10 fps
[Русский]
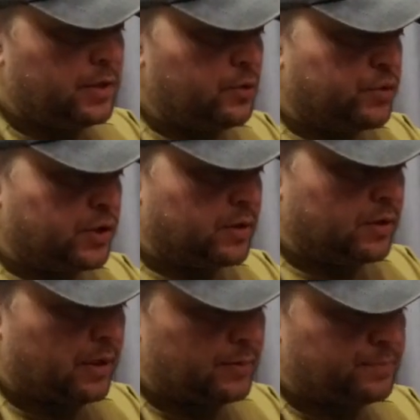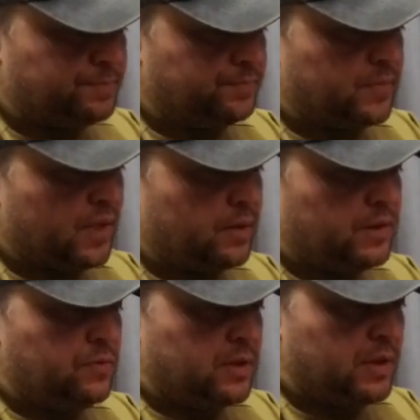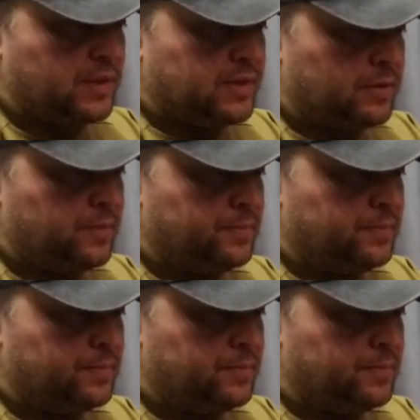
ключик на 19